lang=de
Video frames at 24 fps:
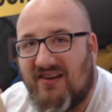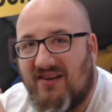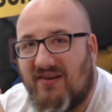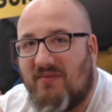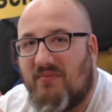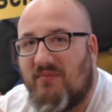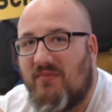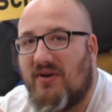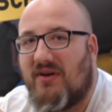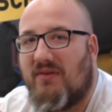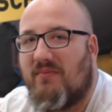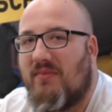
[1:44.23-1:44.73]

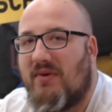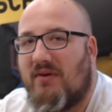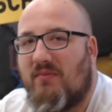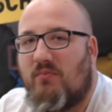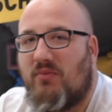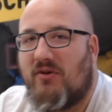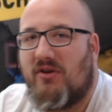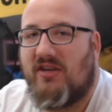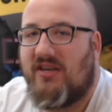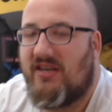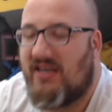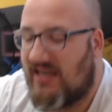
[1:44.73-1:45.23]
Immer
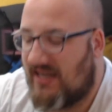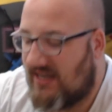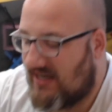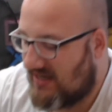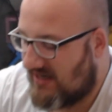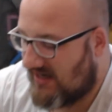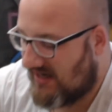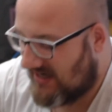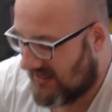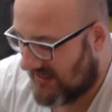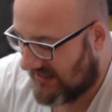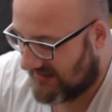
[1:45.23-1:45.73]
die,
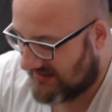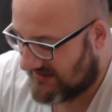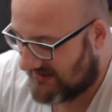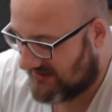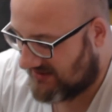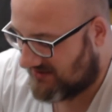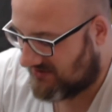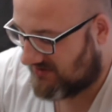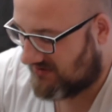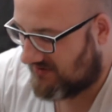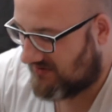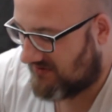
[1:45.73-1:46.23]
die krass
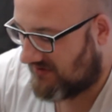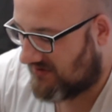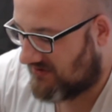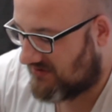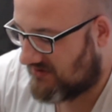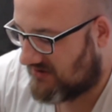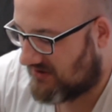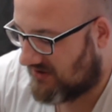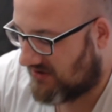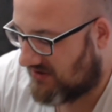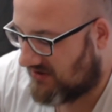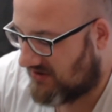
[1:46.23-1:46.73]
sind
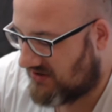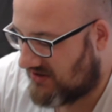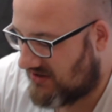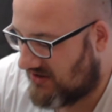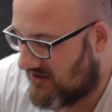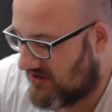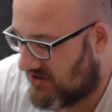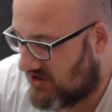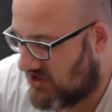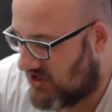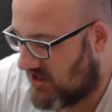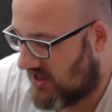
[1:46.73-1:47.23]
unter euch,
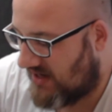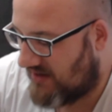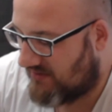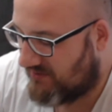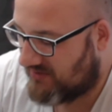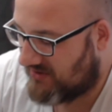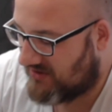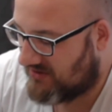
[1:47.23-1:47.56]
die Champs